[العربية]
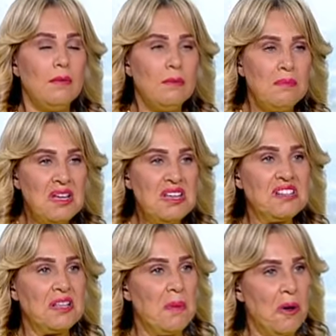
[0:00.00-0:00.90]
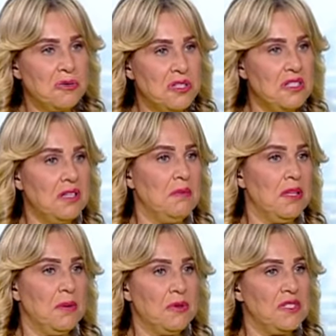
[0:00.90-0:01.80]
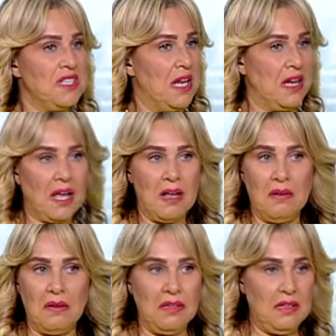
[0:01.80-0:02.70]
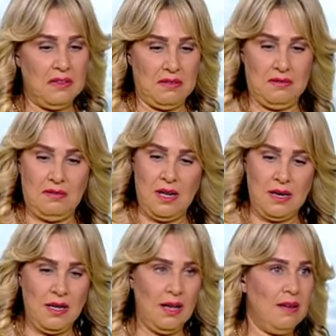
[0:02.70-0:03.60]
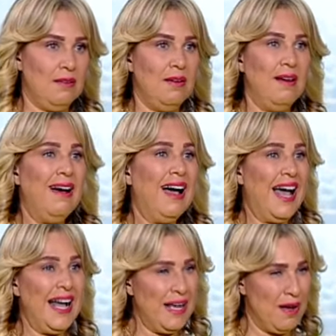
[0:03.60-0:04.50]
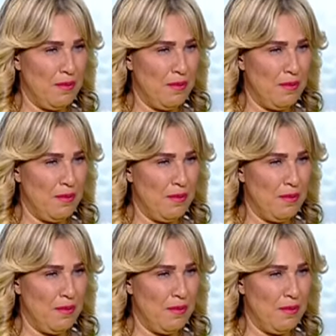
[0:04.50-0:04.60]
167 168 يعني خ... يعني 6 7 سم مثلا حاجه